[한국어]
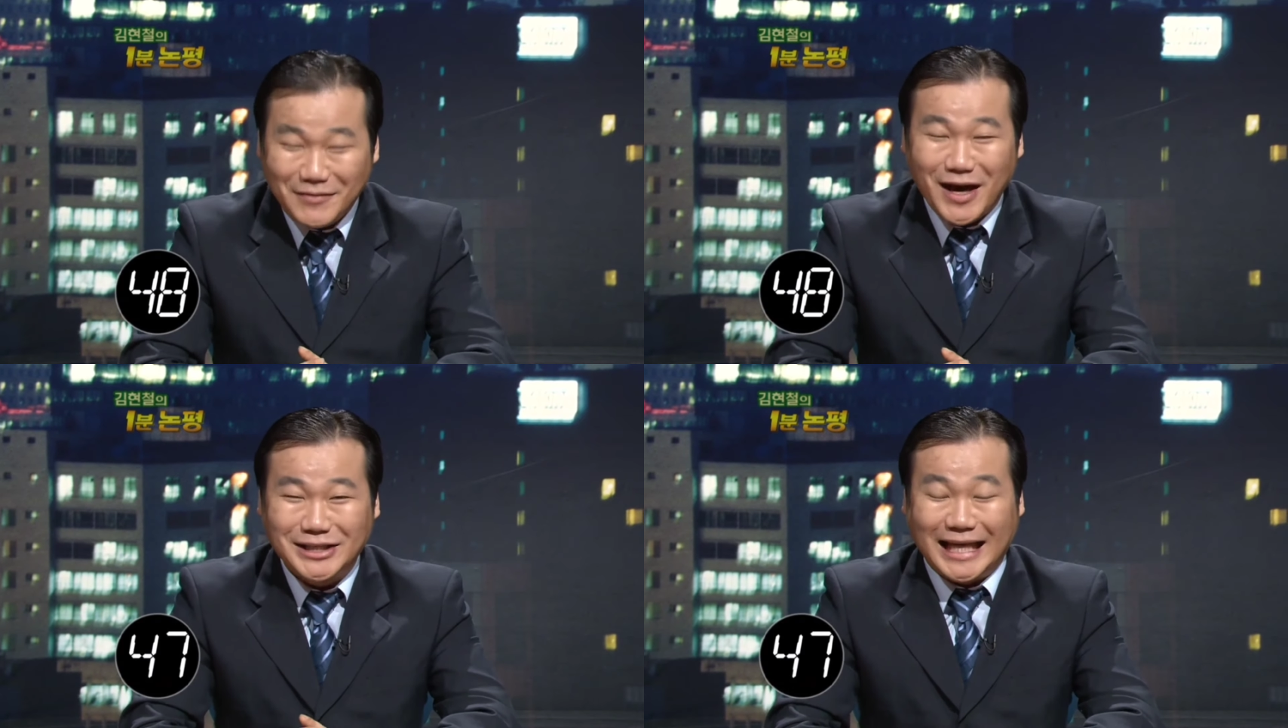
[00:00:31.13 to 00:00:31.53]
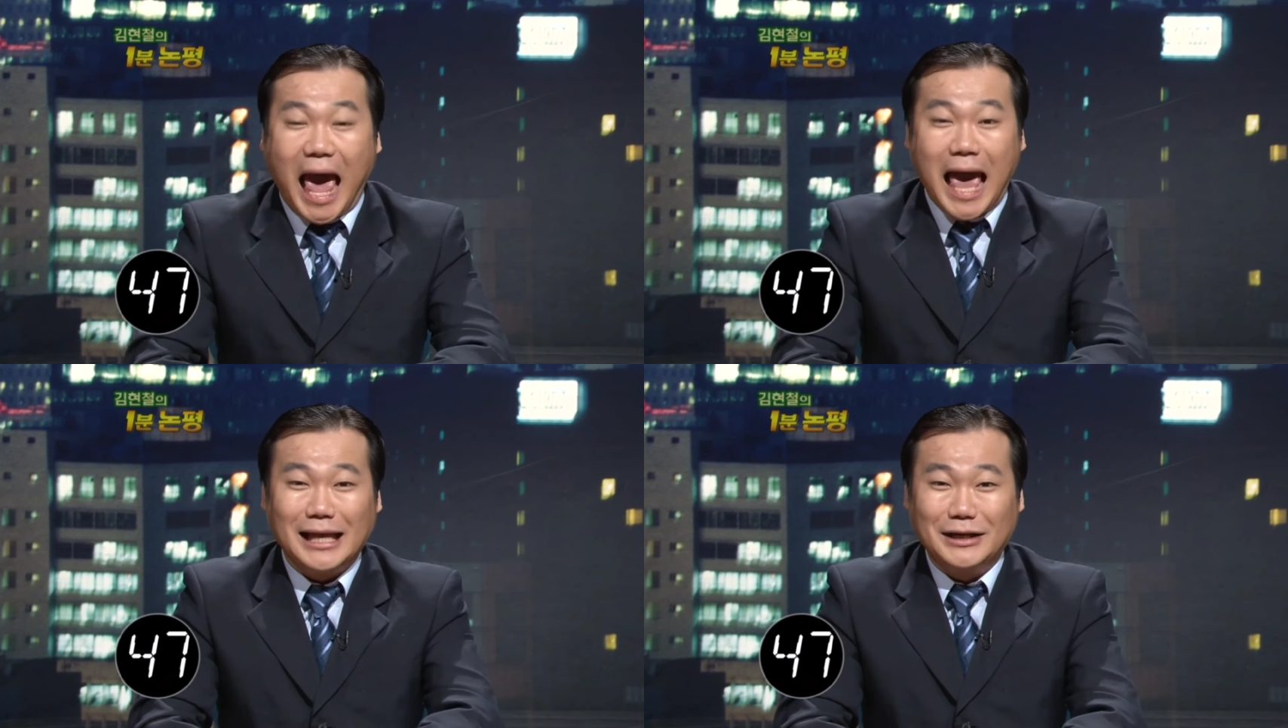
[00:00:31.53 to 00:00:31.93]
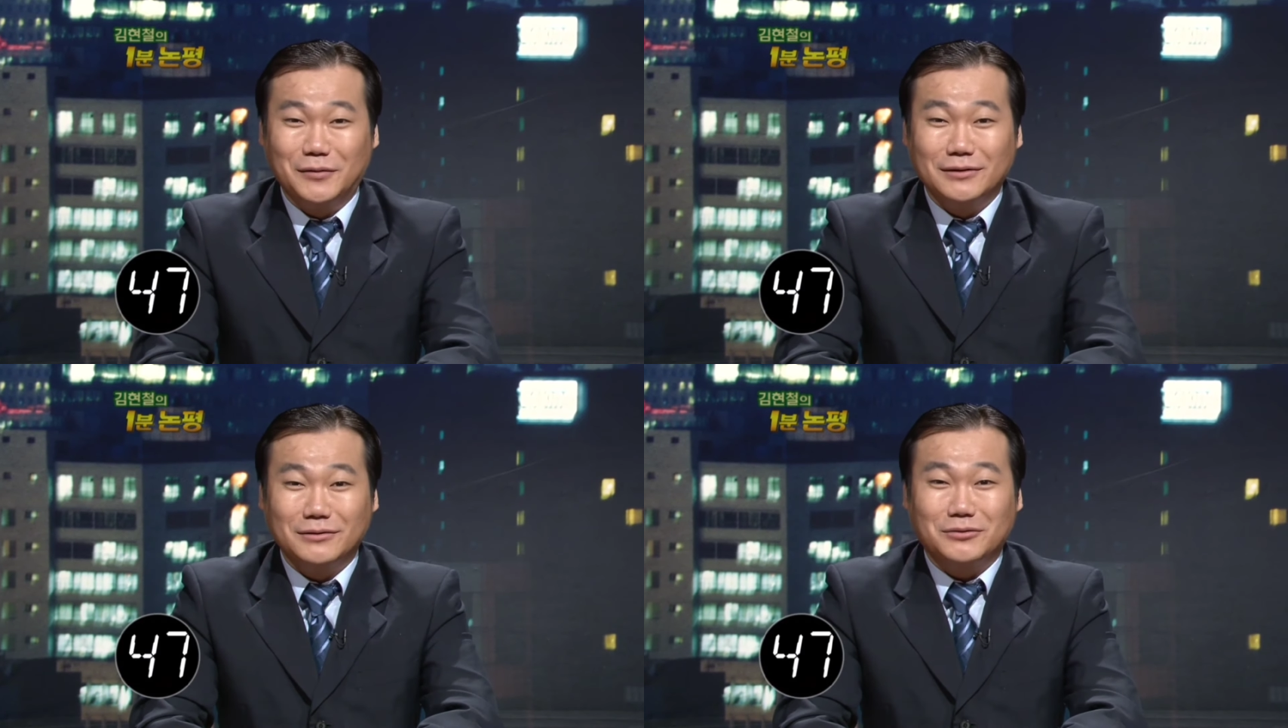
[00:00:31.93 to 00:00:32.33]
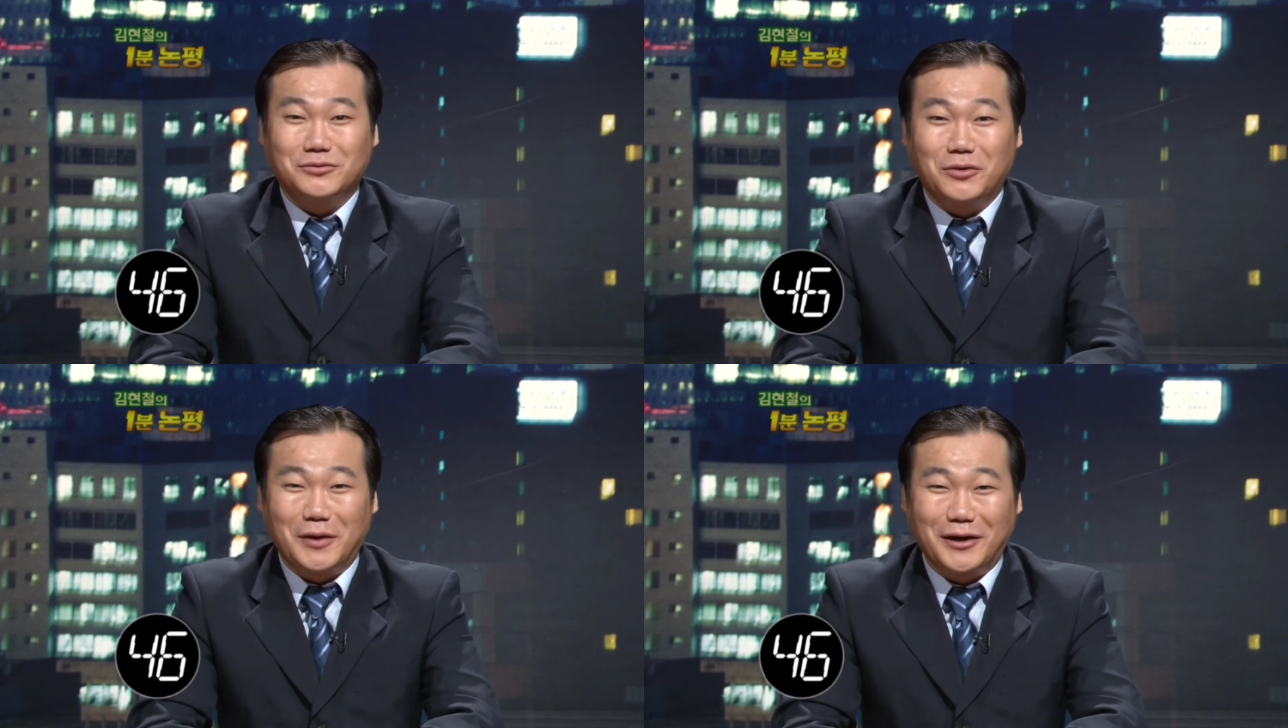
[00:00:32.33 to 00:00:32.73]
김한철의
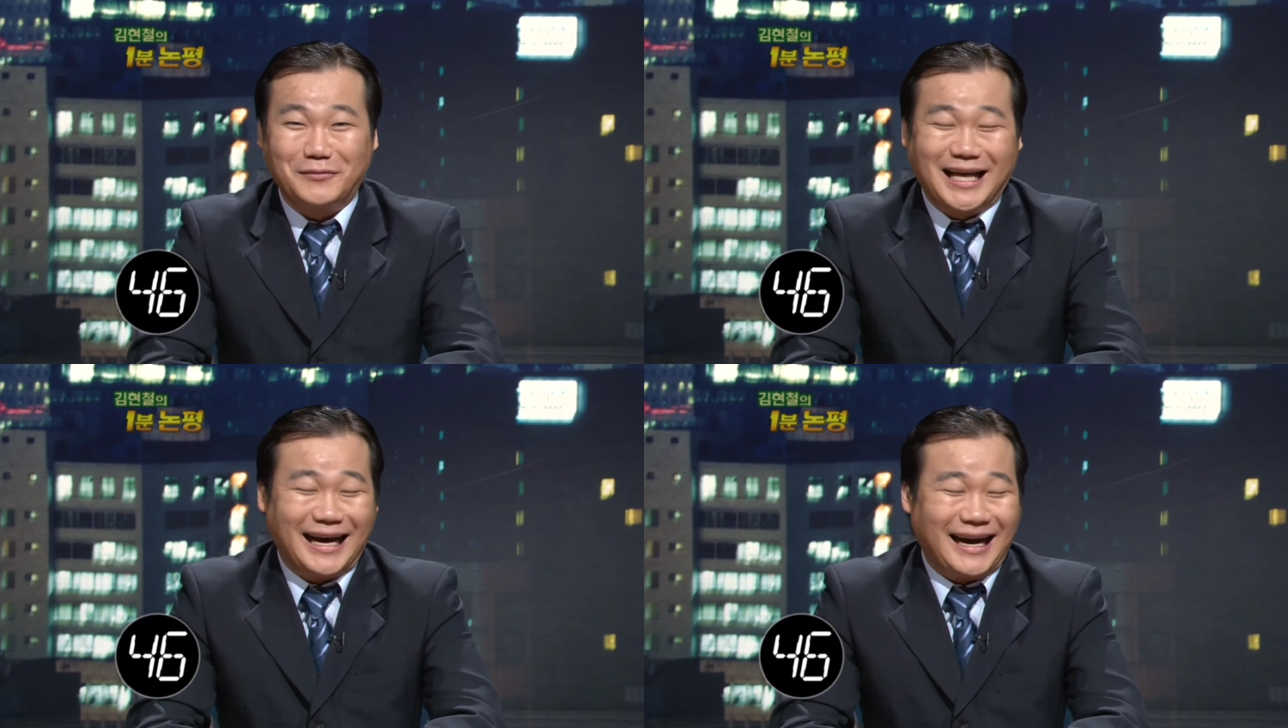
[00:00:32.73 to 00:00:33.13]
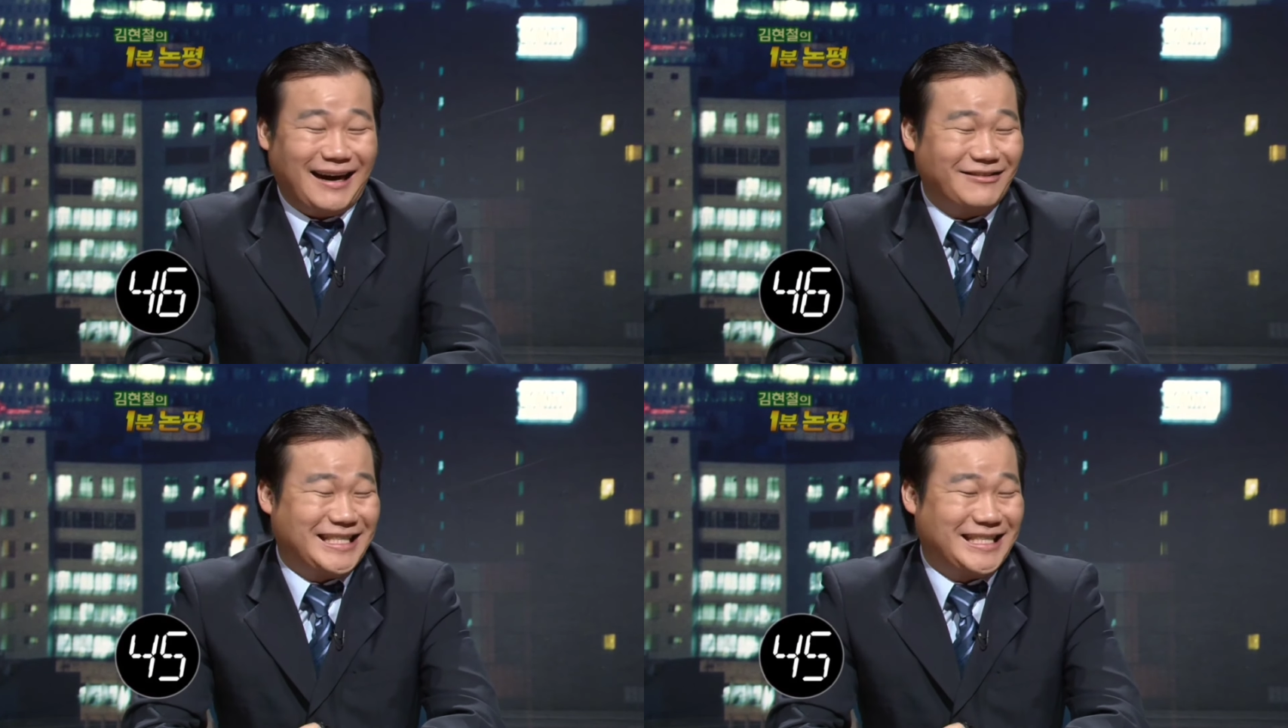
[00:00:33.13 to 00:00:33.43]
1분 도병입니다